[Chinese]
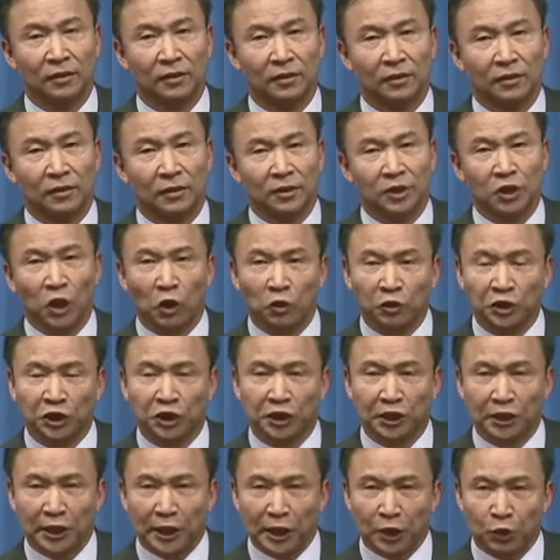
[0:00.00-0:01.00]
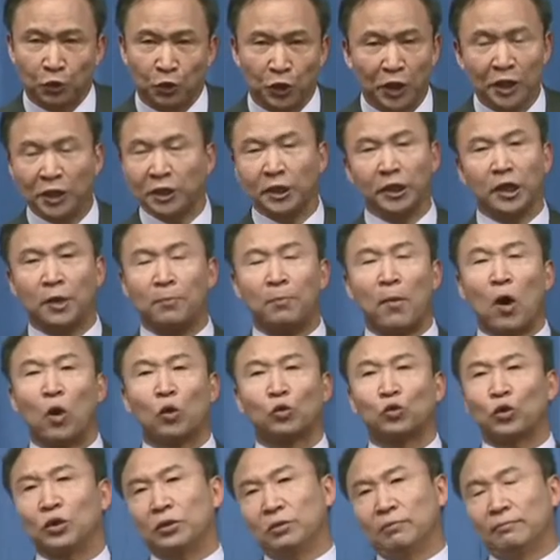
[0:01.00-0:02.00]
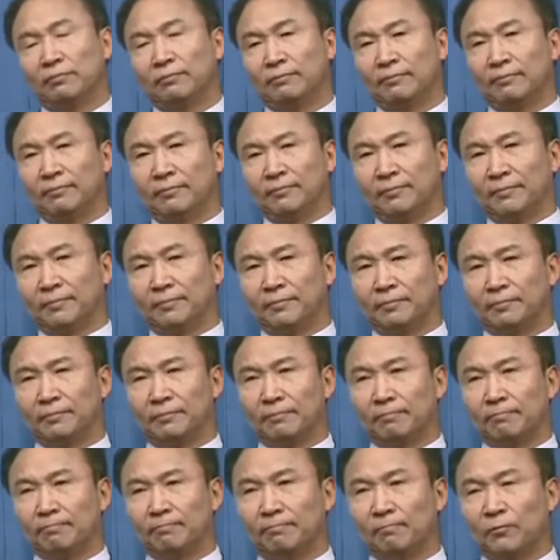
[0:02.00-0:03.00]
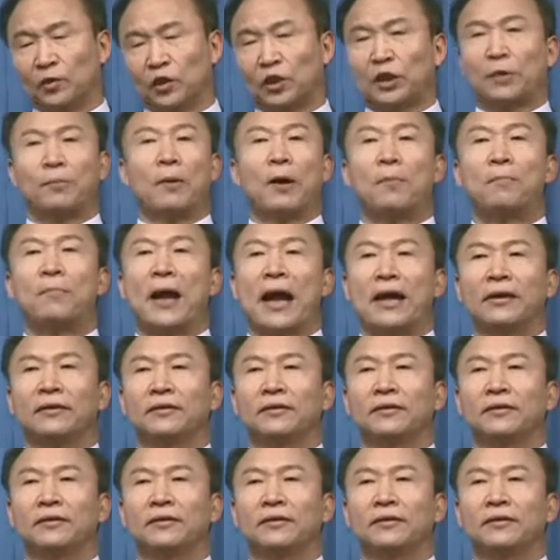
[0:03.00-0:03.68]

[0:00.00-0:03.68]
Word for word: 要解决这个矛盾怎么办？